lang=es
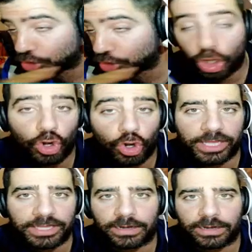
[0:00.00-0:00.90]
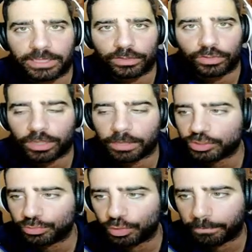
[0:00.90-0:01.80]
en todos los entrenamientos, que va
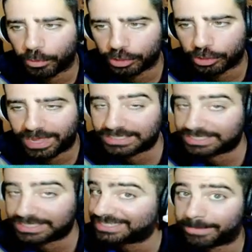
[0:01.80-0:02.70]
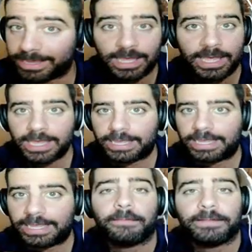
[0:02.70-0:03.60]
a subir un poquito más, ya sabéis
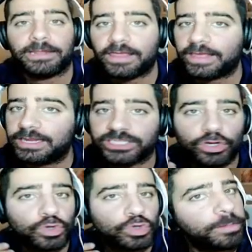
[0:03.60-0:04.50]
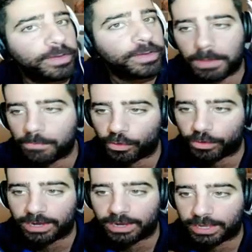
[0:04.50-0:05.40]
que las habilidades grises no suben al mismo
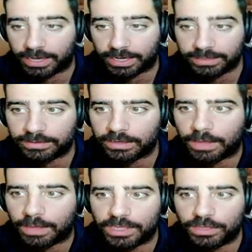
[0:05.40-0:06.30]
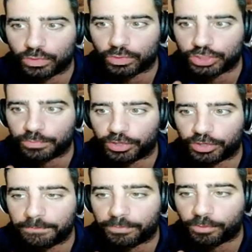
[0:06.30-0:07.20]
nivel. En este entrenamiento, si por
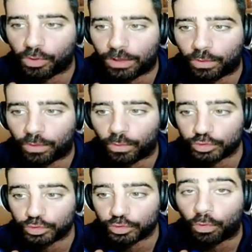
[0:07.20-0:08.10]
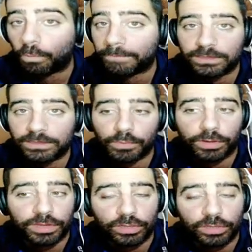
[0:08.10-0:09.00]
ejemplo hago, subo un
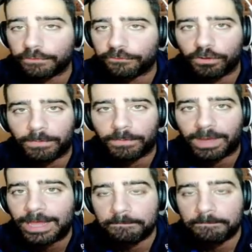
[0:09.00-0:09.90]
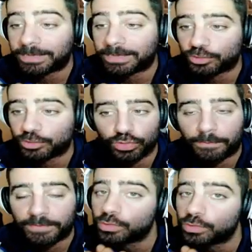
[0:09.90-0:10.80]
20% de forma, me va a subir
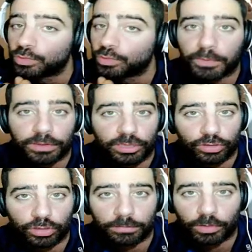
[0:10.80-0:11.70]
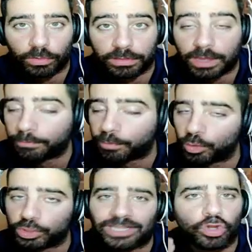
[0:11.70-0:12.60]
solamente un 10% de velocidad. Por
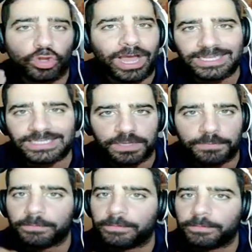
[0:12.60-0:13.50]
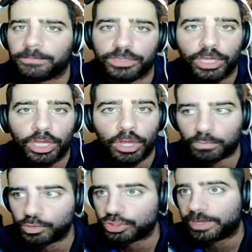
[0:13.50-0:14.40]
lo tanto, las grises siempre van a subir
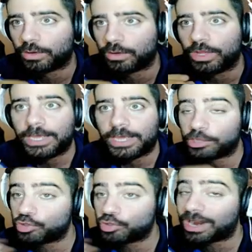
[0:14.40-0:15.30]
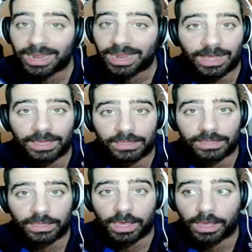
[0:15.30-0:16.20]
mucho menos. Esto a la larga
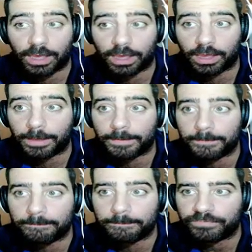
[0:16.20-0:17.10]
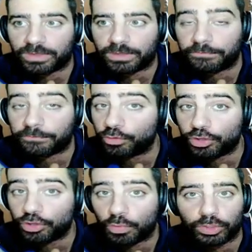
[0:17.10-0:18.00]
eh,
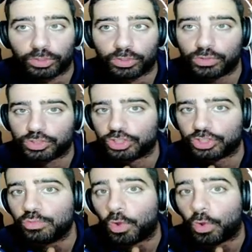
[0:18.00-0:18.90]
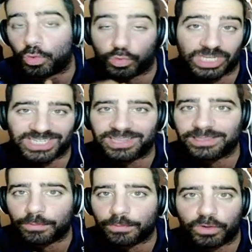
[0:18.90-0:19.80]
influye un montón. Si subo un
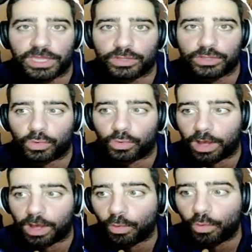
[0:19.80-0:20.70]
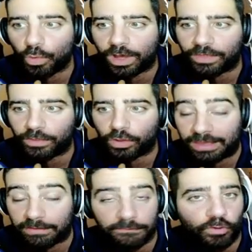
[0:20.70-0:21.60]
60% a un jugador
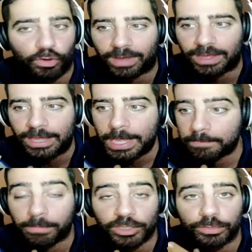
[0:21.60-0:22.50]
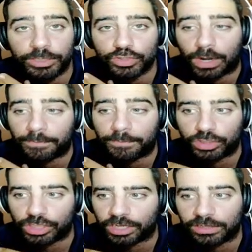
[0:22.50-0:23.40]
en forma, me va a subir
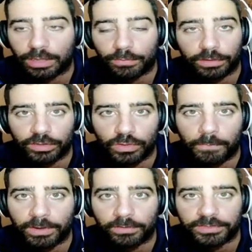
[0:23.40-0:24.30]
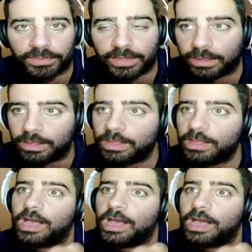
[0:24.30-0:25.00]
solamente un 30% en velocidad